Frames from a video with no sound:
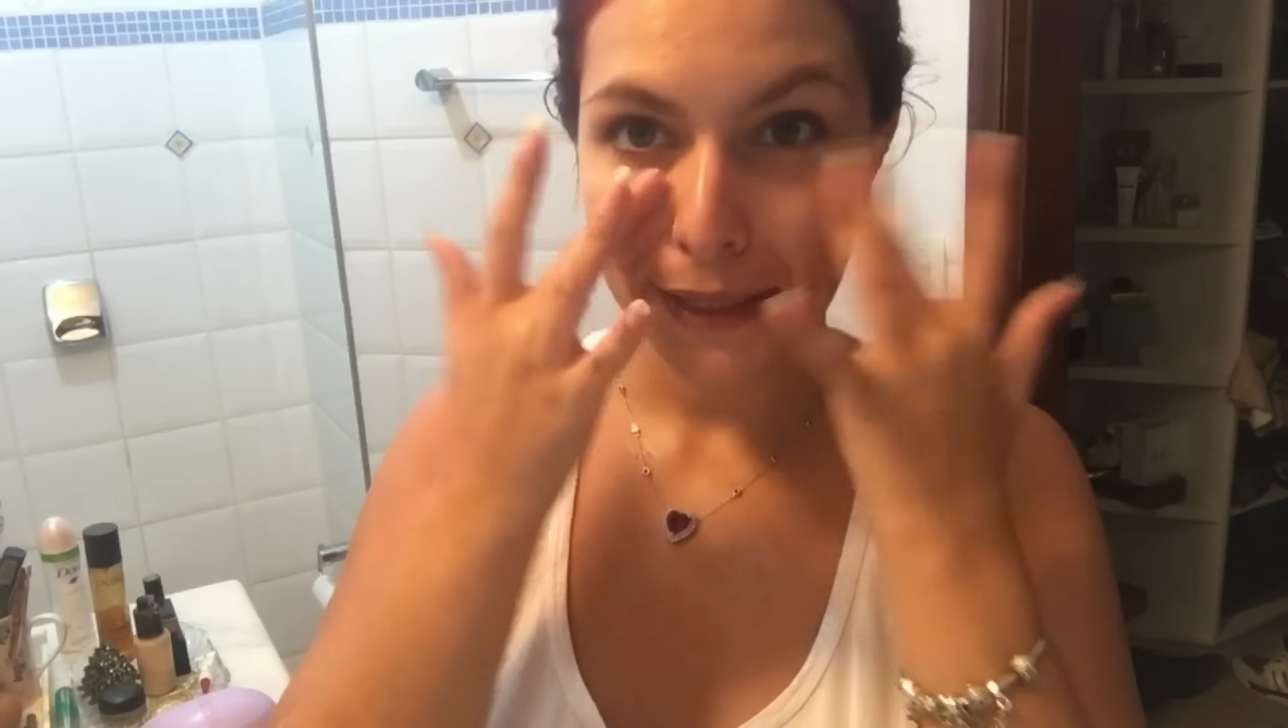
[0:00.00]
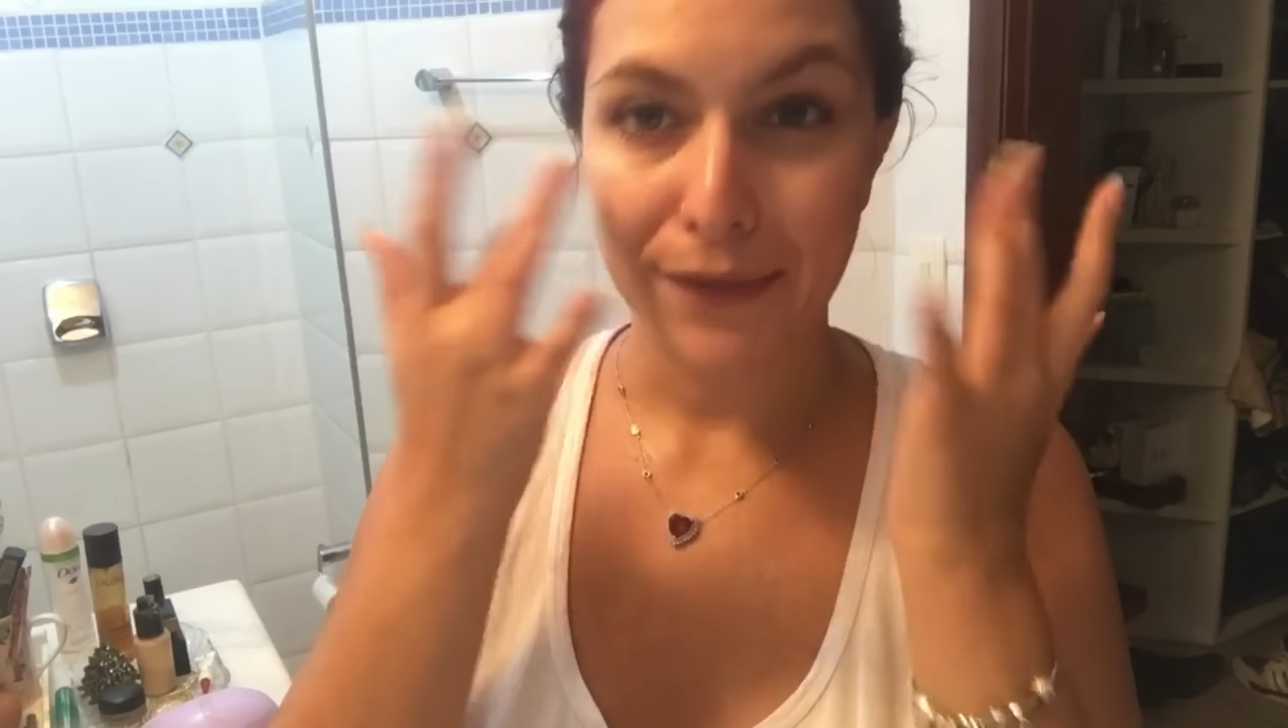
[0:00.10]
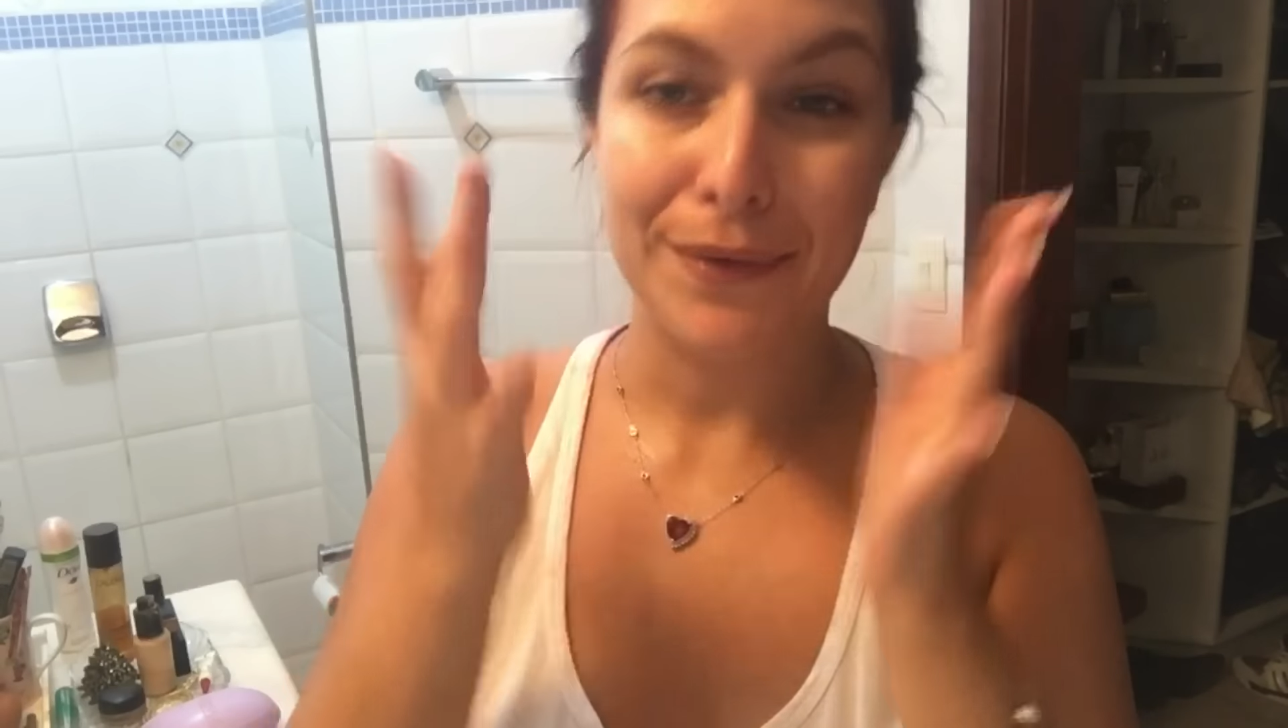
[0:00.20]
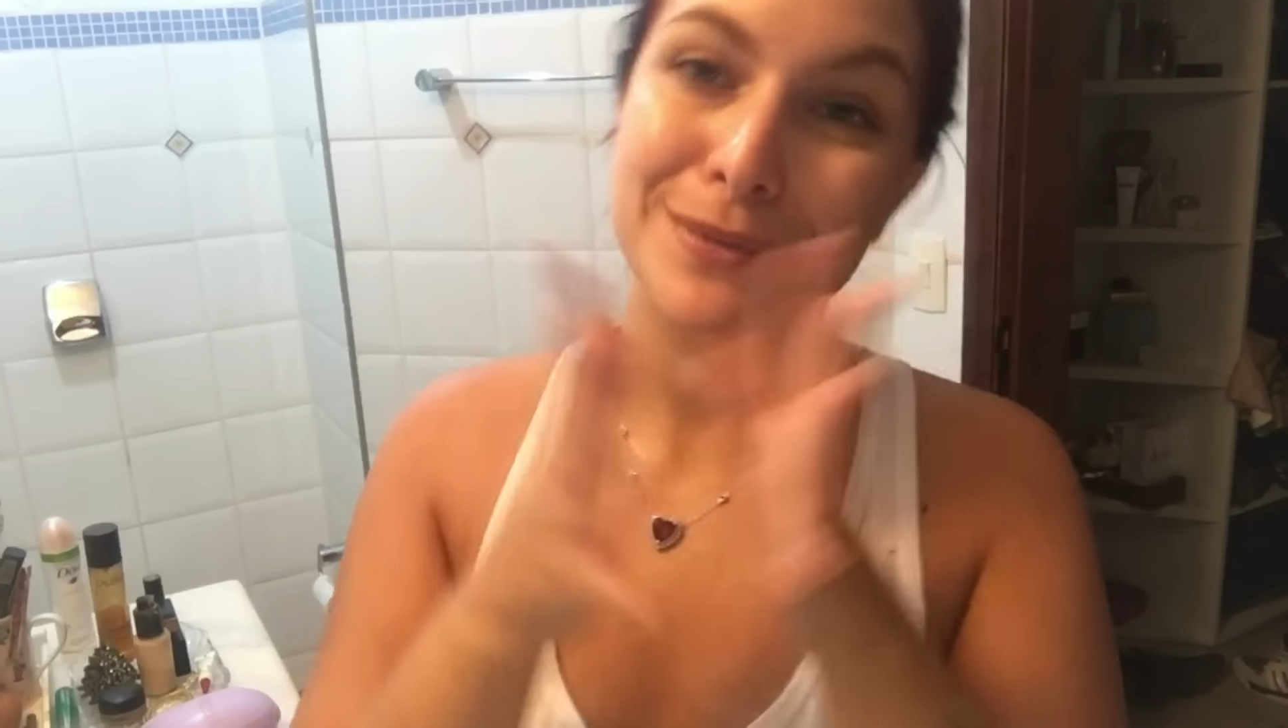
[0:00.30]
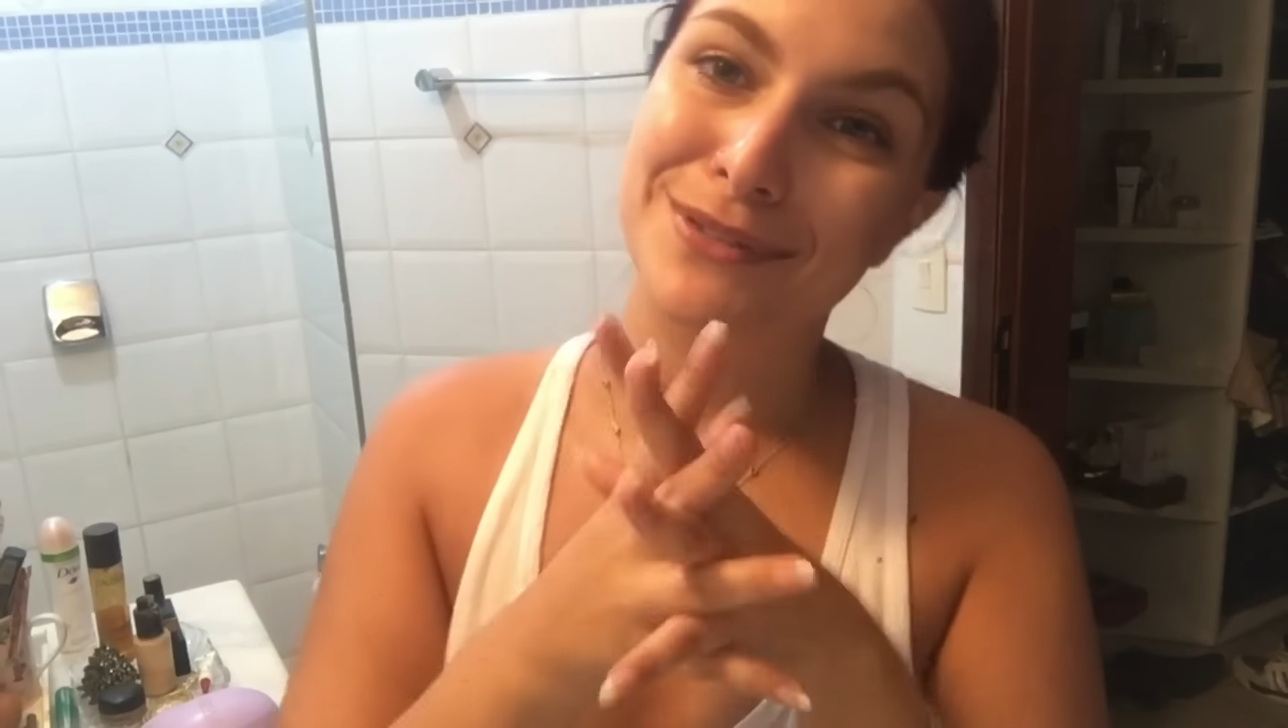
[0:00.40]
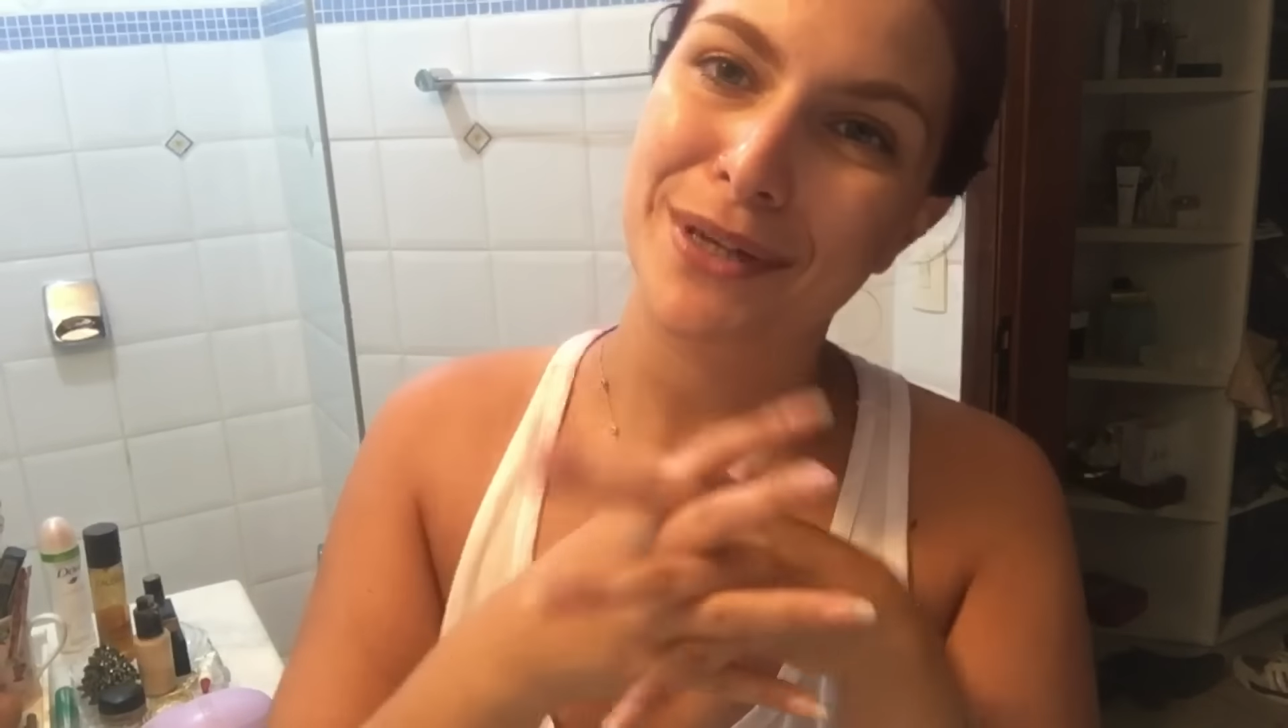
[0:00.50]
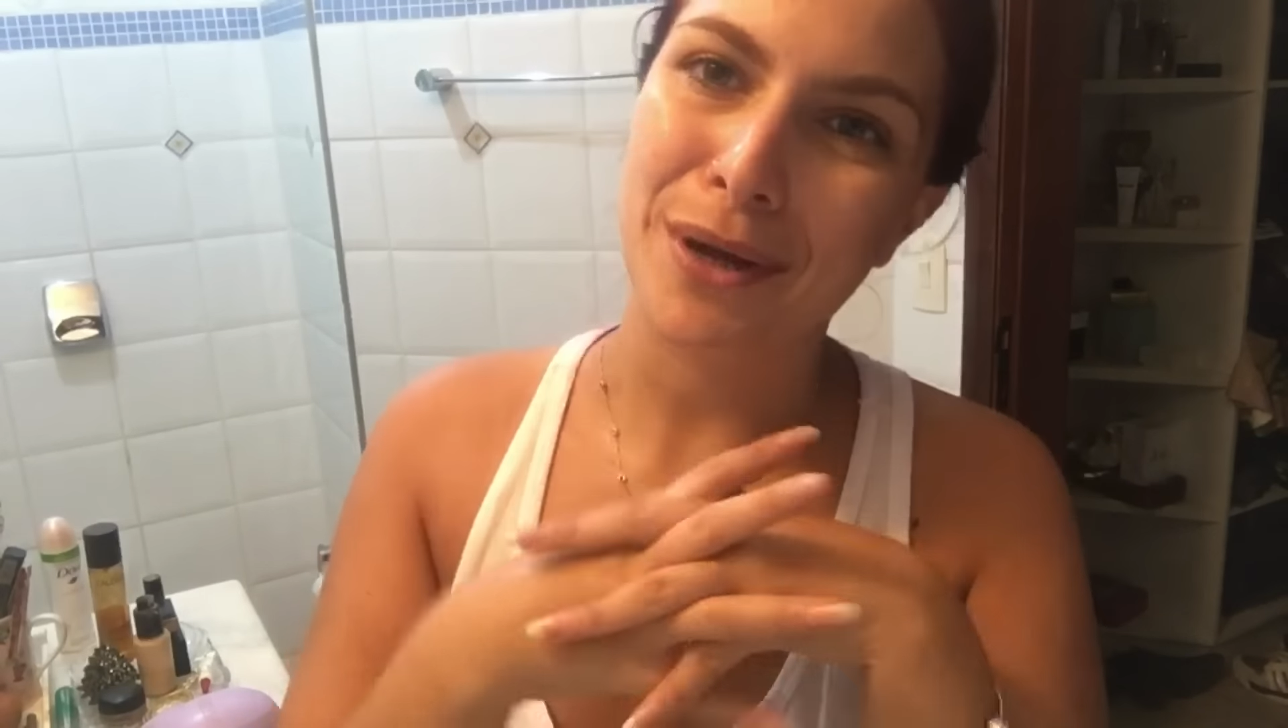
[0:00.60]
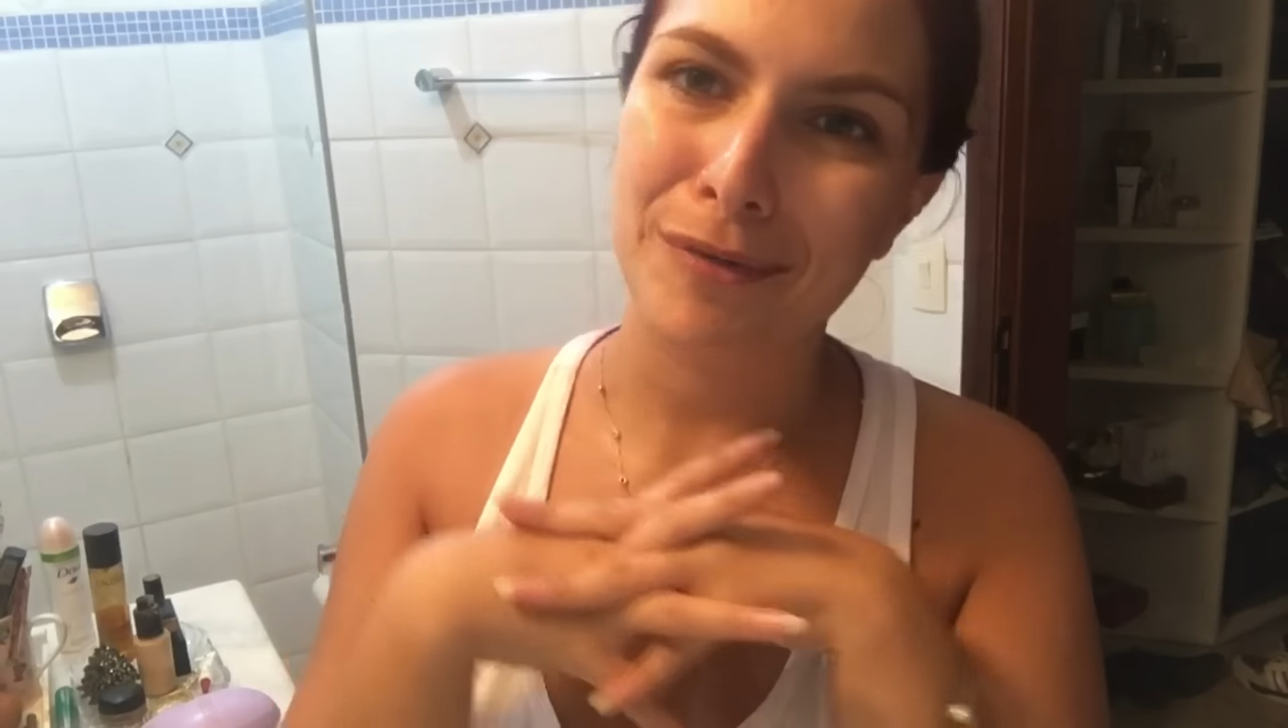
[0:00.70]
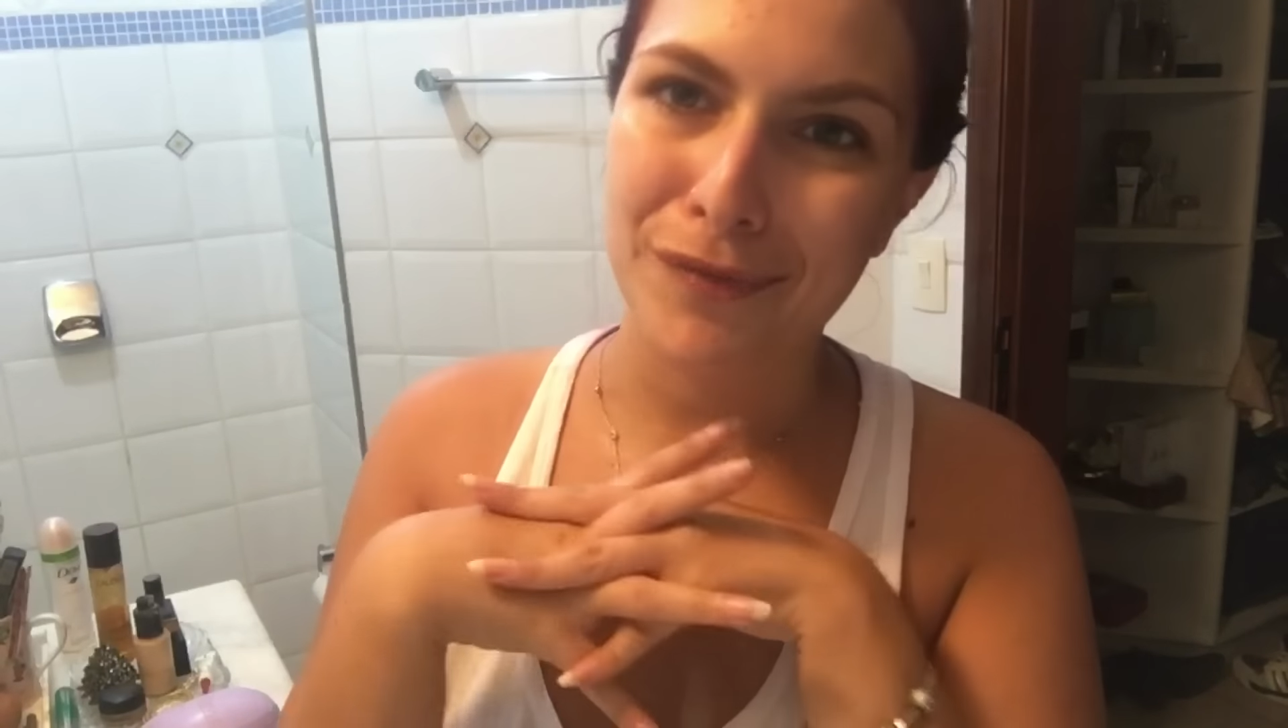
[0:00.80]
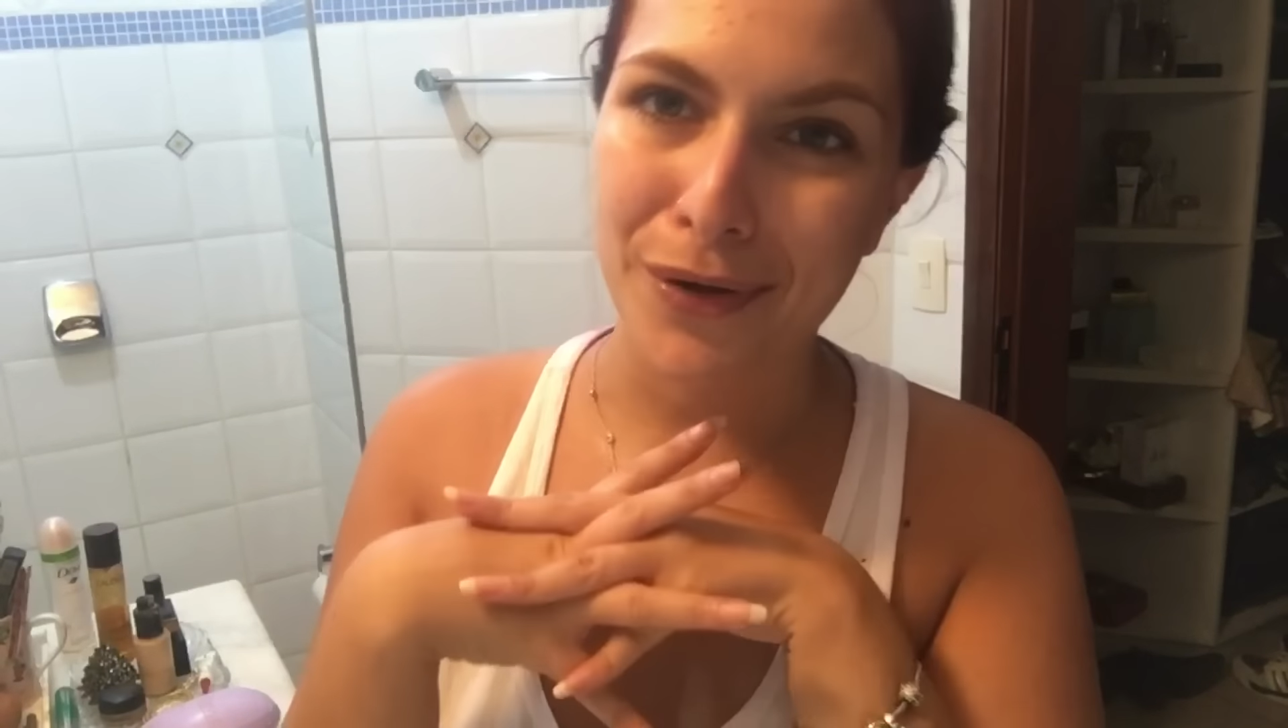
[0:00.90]
Então vamos ver
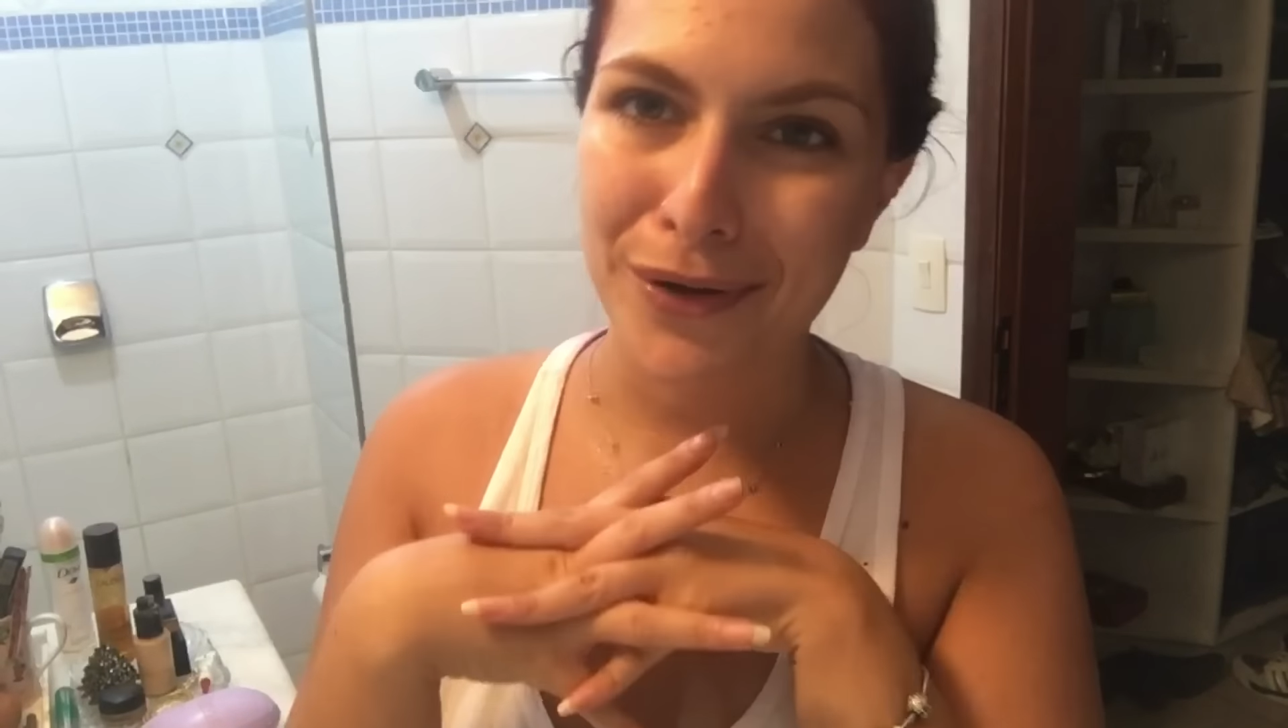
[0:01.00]
como eu vou